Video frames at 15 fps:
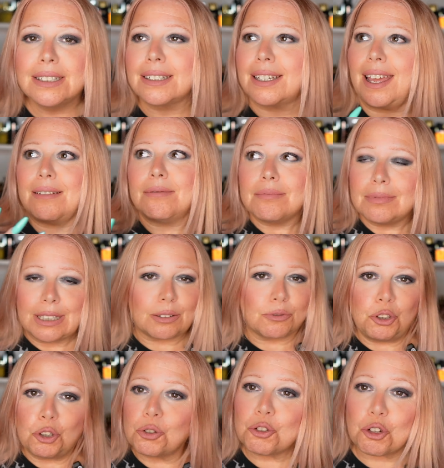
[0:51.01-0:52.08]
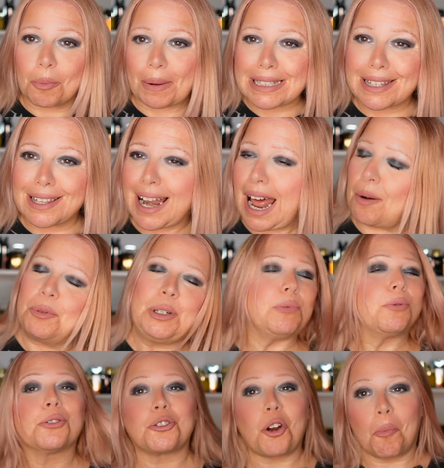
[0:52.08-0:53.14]
che io non sono mai stata a Napoli
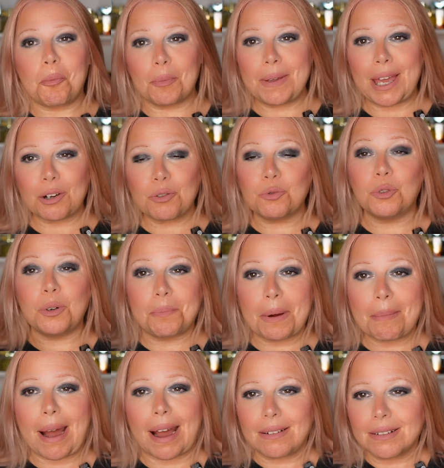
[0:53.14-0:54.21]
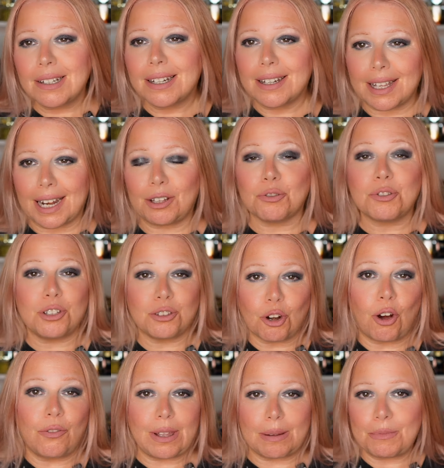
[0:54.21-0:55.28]
purtroppo, mea culpa, ma credo si
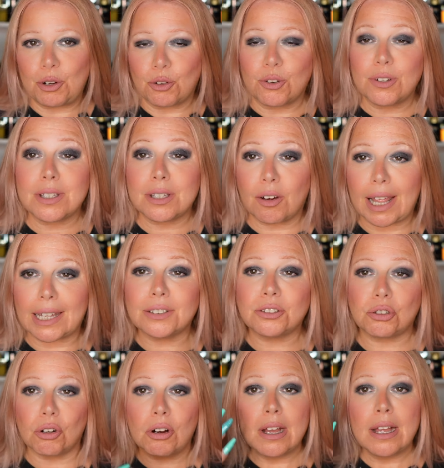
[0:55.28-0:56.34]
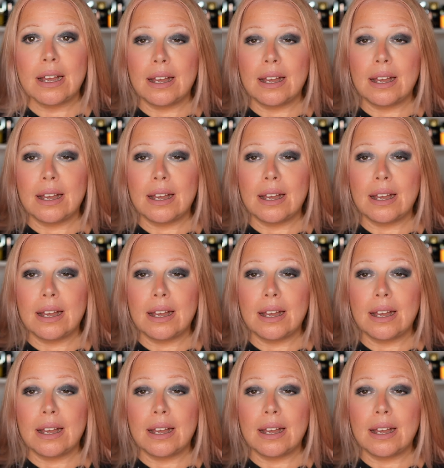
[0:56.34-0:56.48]
trovi, almeno così ho letto,